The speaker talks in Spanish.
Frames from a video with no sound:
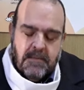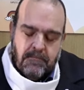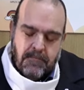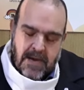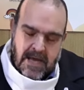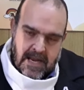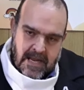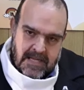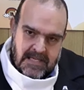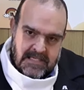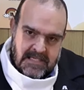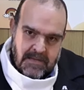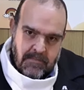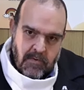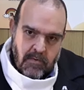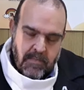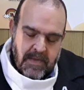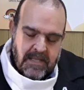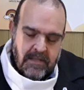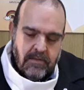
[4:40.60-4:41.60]
para ese
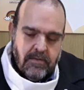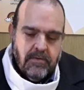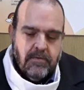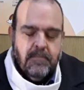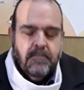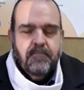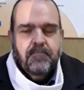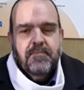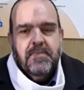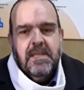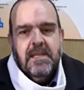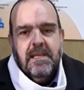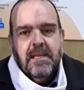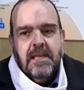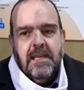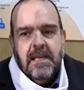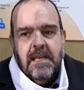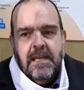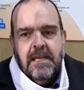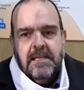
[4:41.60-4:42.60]
momento,
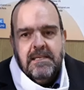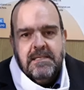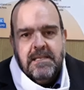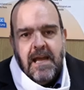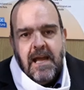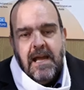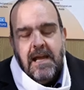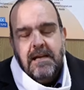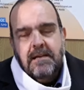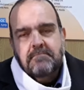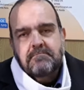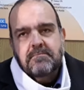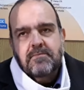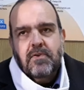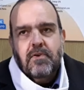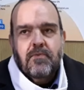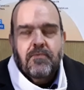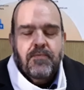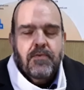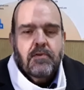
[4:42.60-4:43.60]
eh, ya
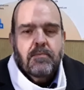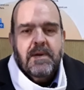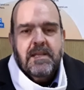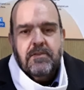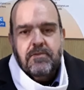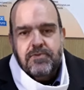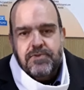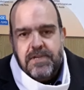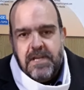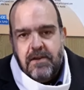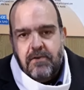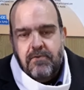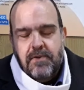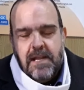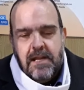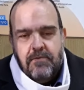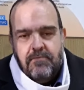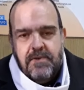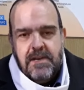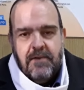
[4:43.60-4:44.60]
conformándose con
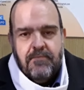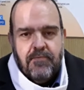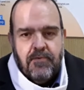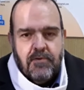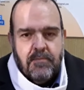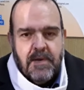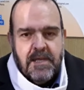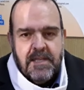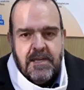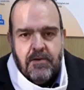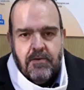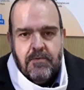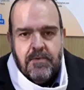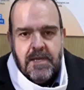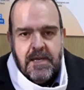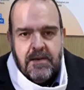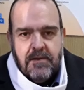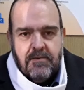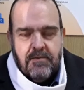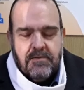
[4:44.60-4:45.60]
algunas formas de
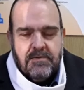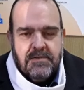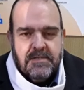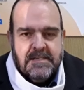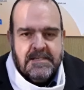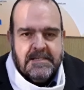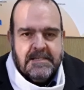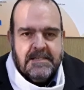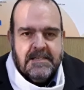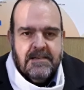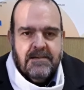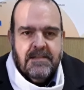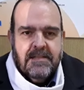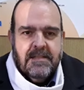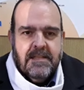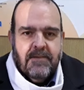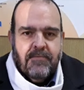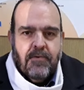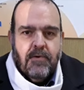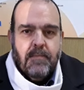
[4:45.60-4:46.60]
gobiernos
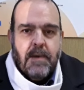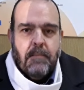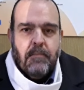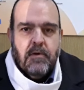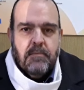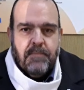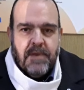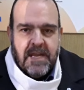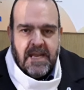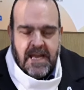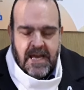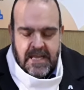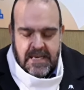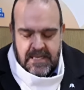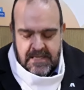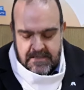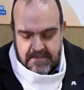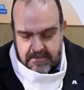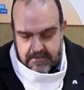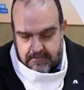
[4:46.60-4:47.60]
de formas muy
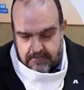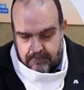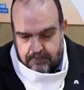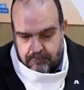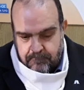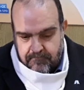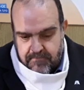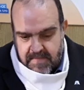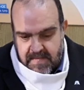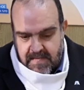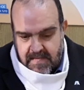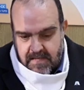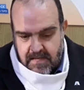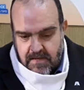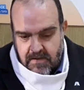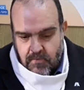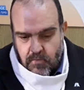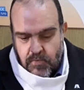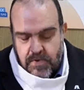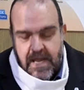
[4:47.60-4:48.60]
precarias.
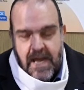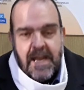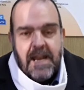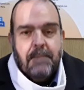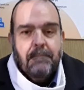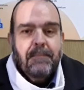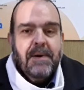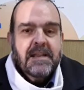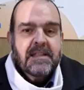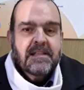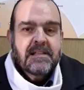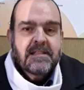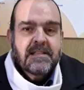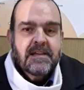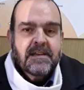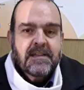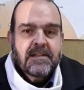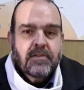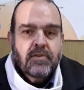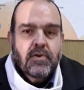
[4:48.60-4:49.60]
Una gran parte del
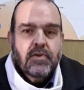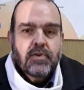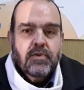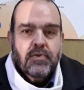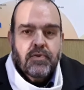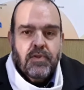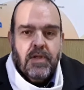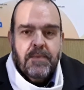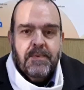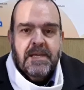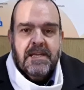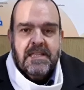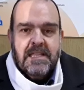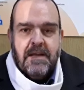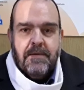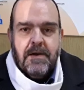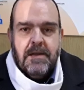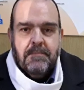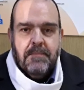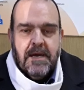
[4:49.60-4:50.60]
territorio todavía
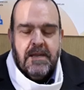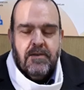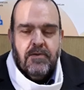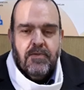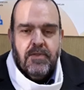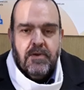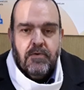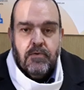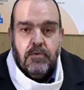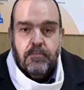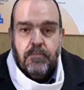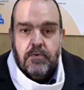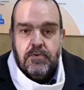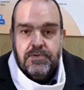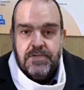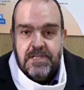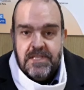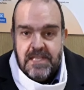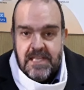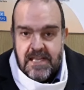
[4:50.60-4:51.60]
estaba en manos de
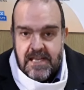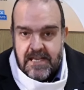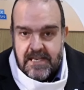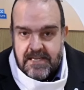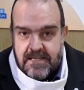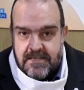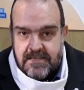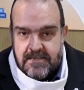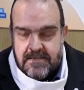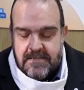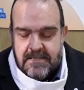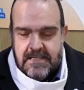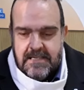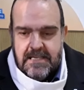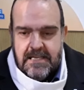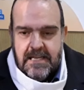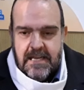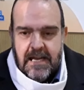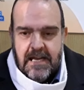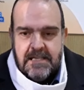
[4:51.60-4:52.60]
grupos indígenas.
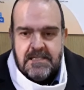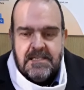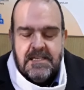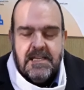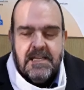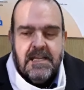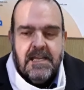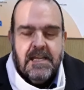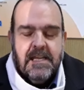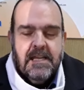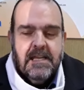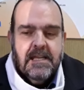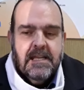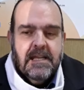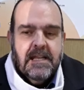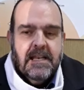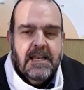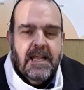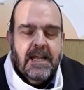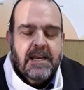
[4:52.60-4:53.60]
Así que
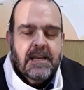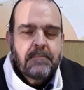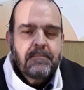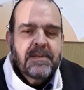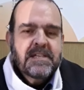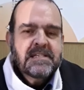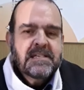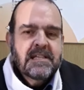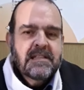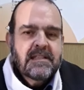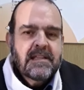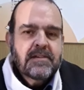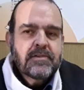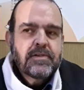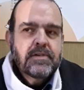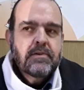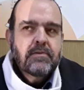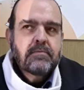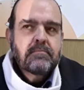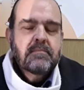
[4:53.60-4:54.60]
la
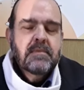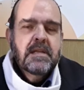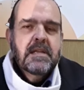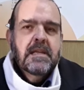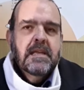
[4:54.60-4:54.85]
representación